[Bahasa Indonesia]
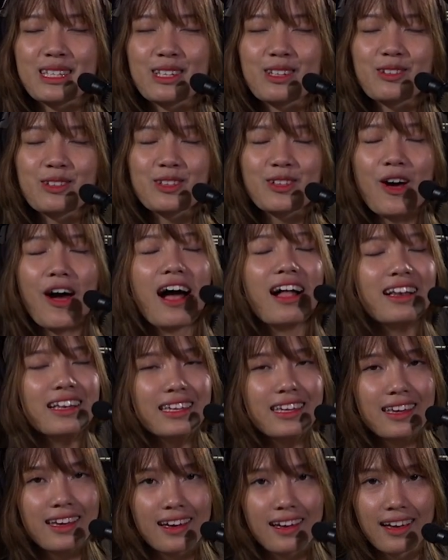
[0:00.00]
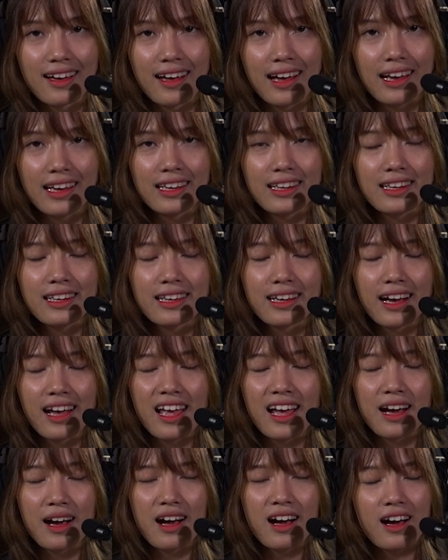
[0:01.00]
seru soalnya ini
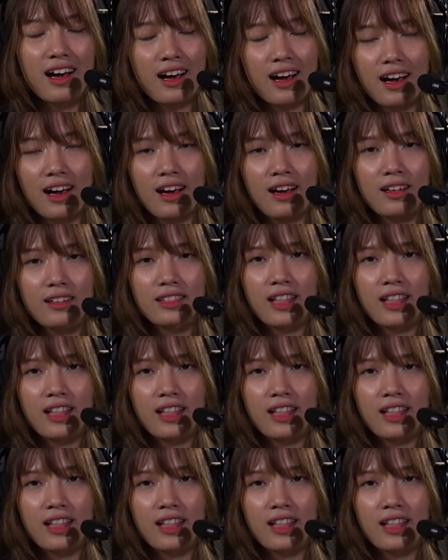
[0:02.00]
kayak uh,